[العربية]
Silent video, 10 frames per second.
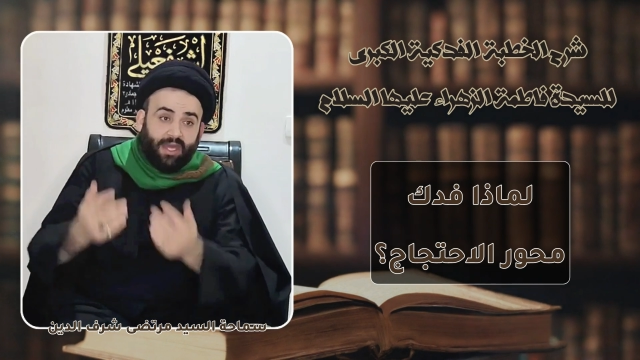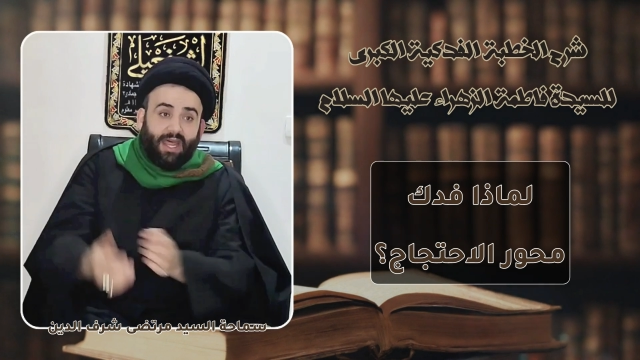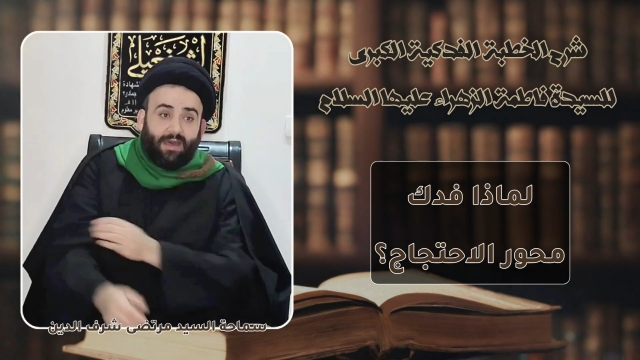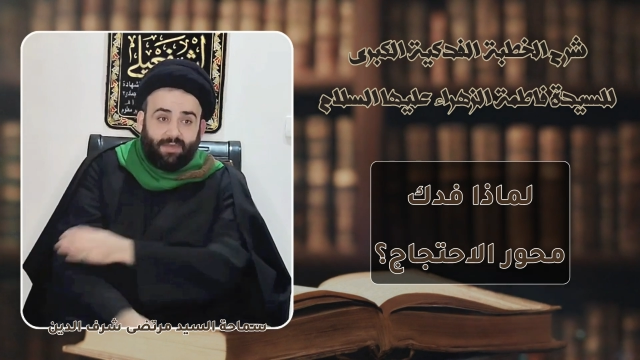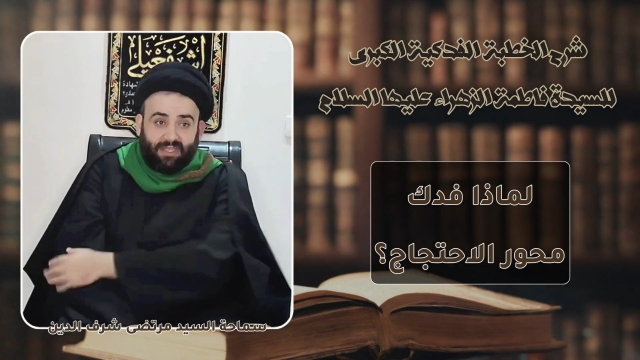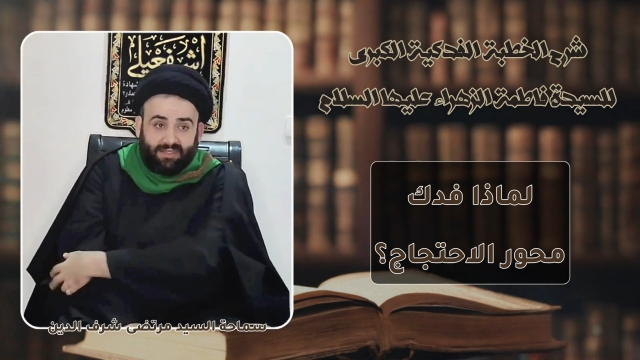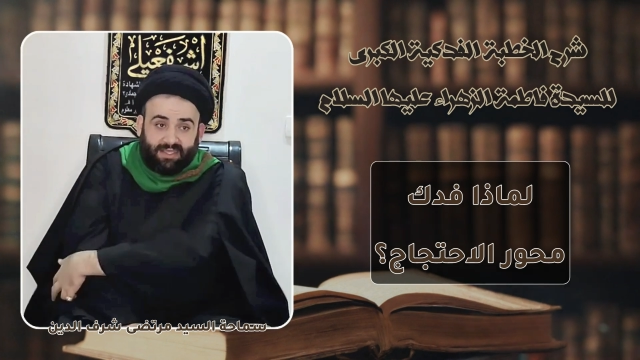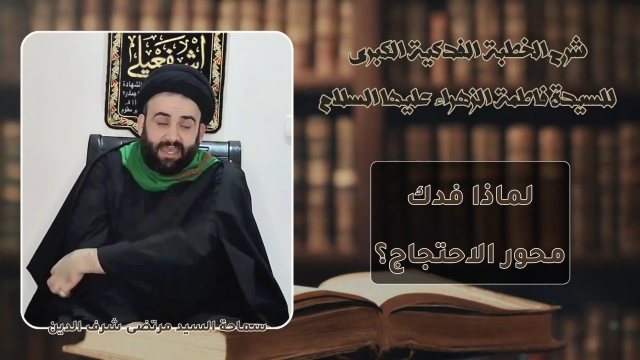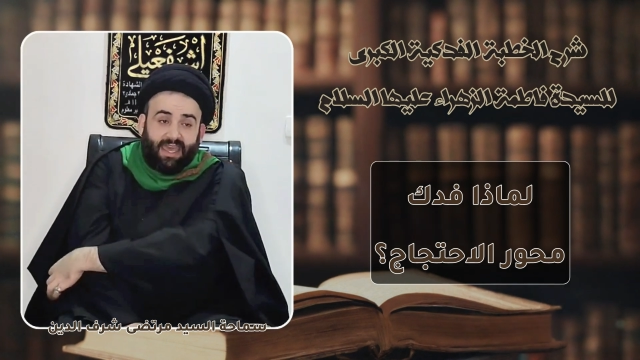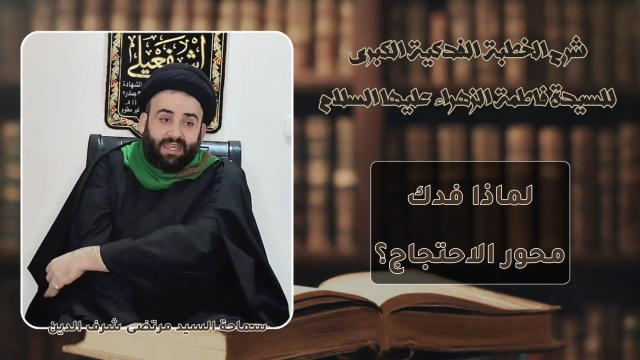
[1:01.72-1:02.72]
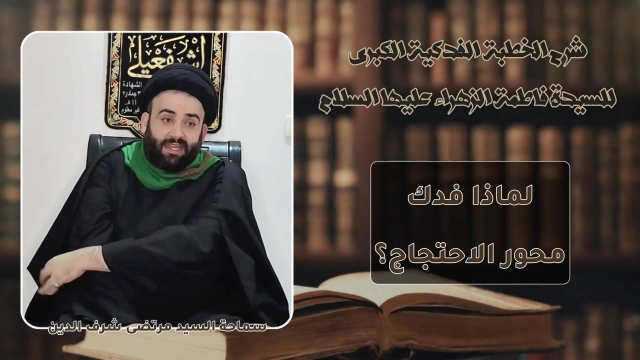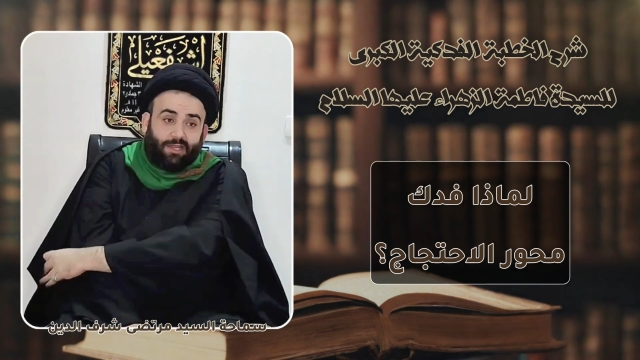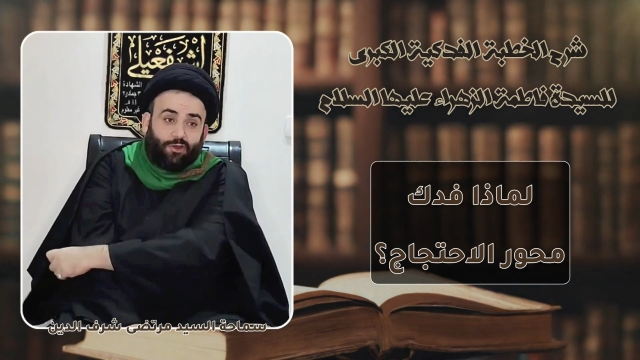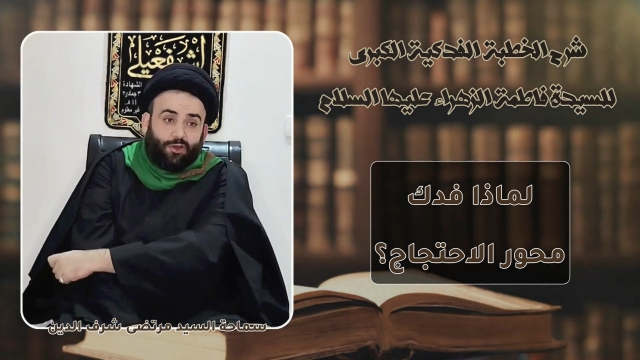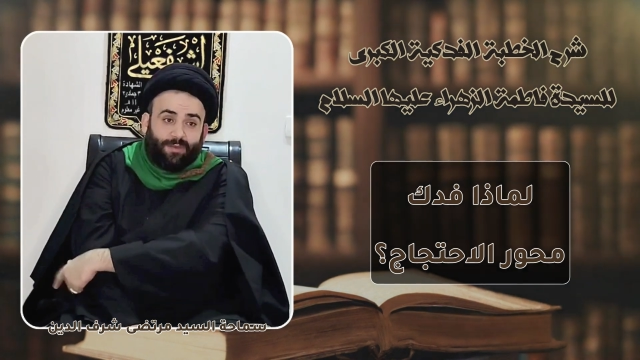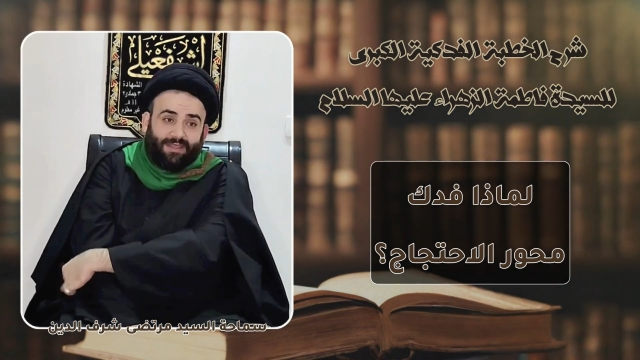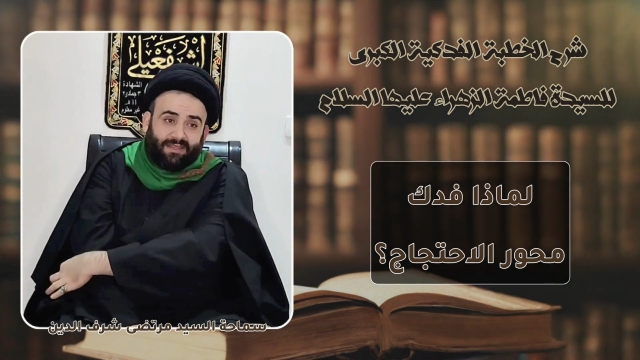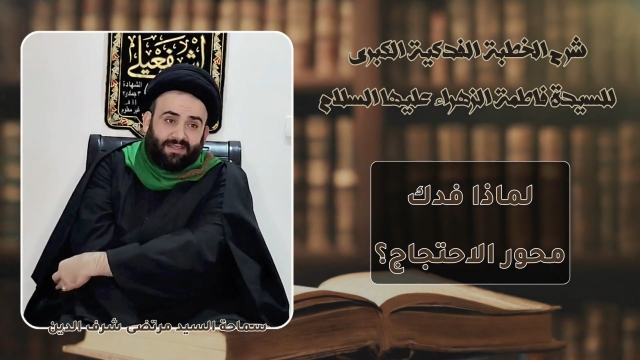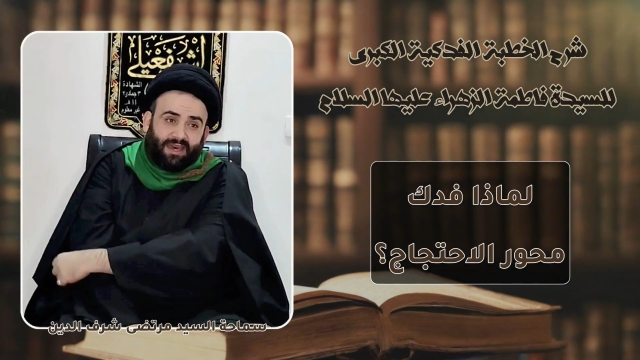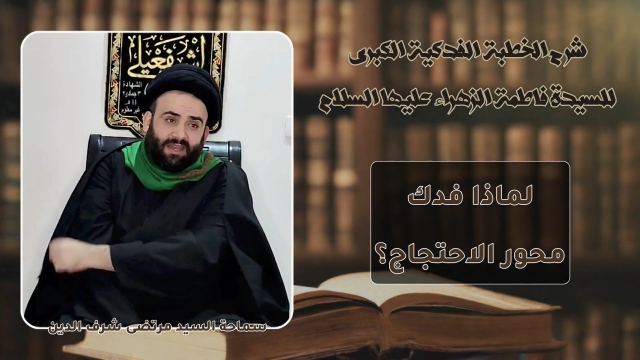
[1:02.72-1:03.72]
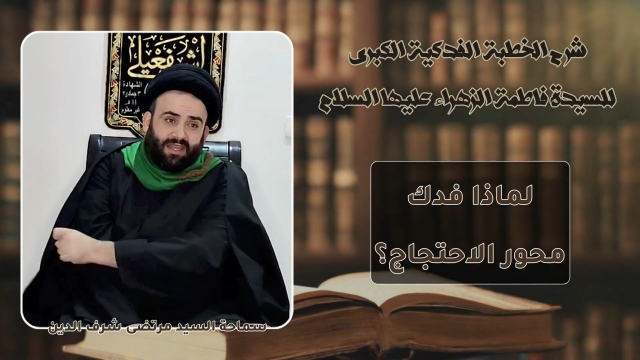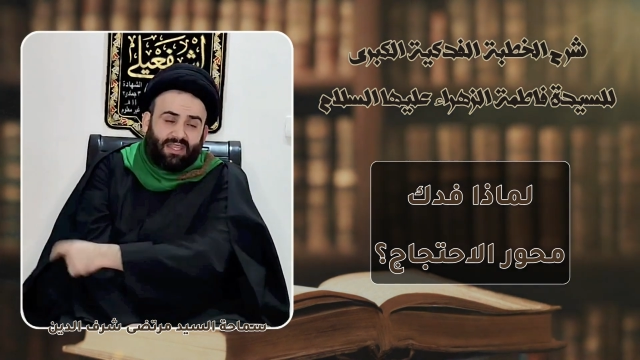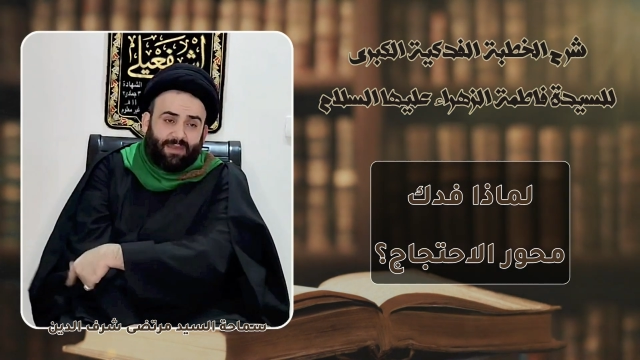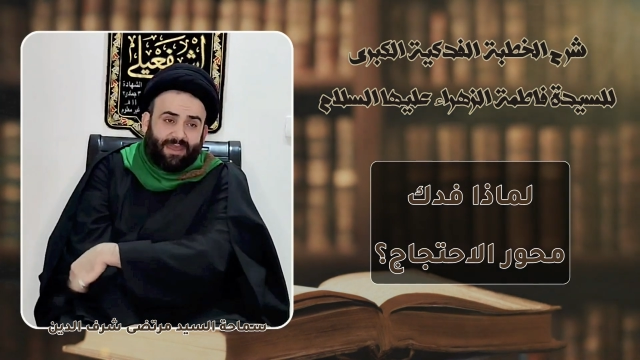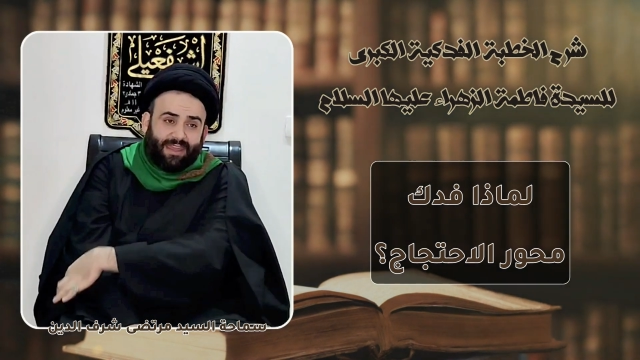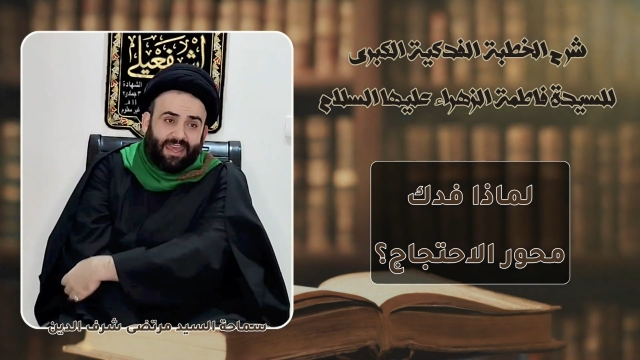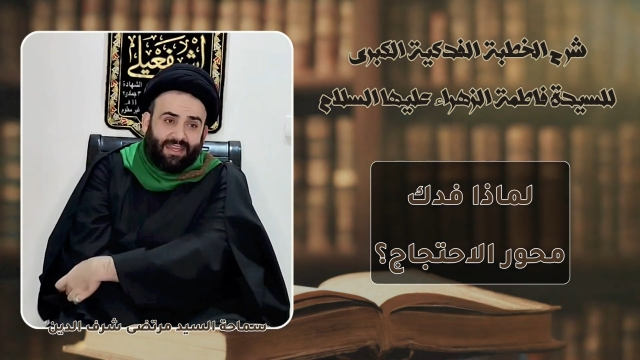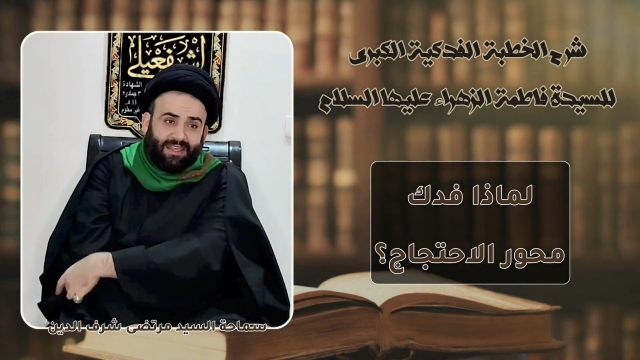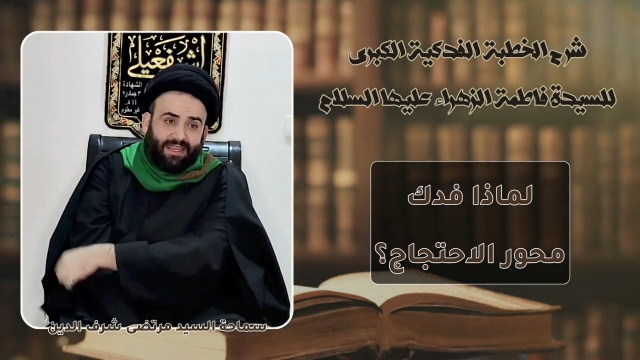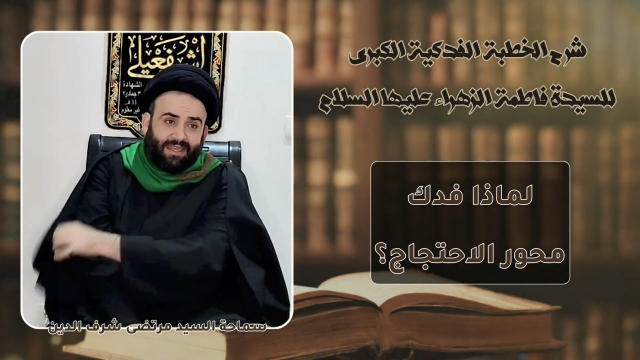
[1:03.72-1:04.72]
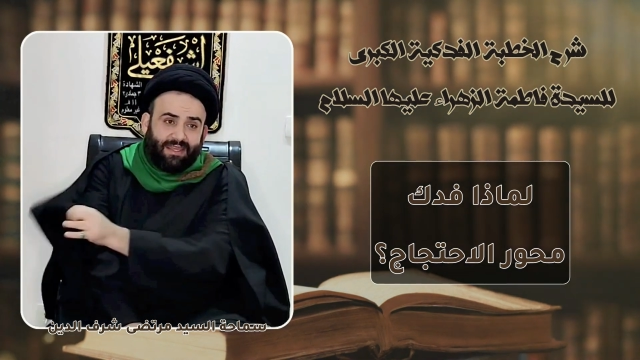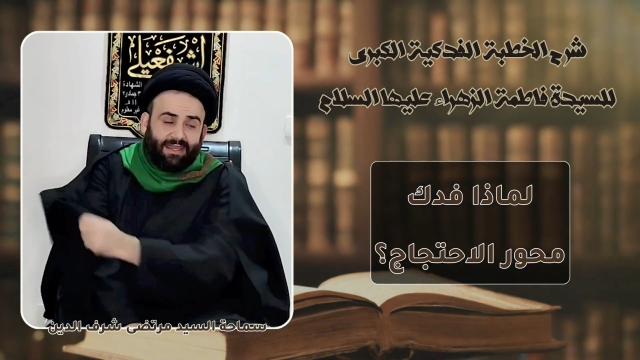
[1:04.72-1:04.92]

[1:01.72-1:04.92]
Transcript: جرى من انتهاك لحرمة الدار إنما كان